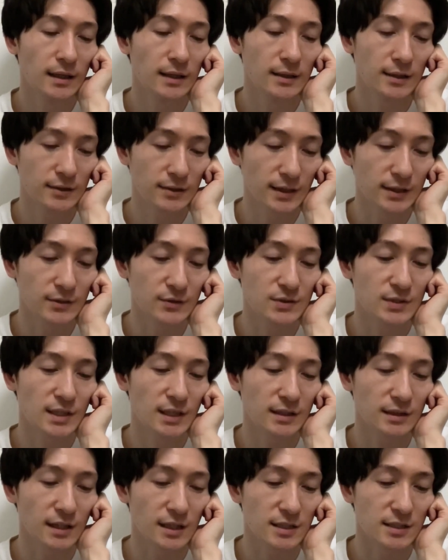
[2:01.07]
うん、あの、付き
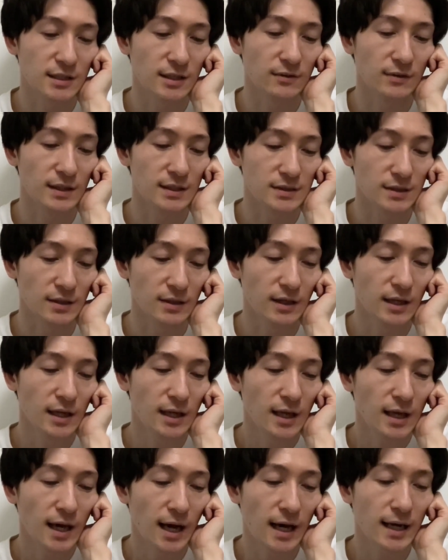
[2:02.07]
合って1年のやつ。
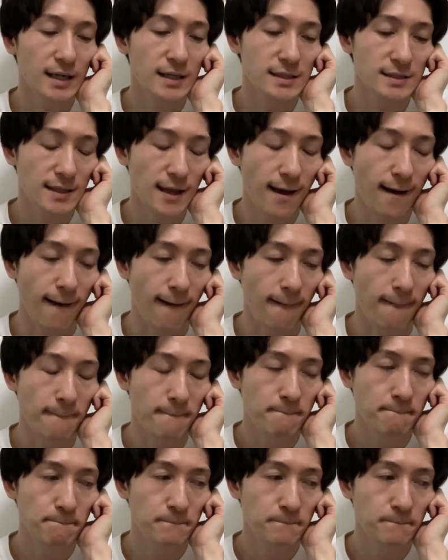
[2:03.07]
あれさ、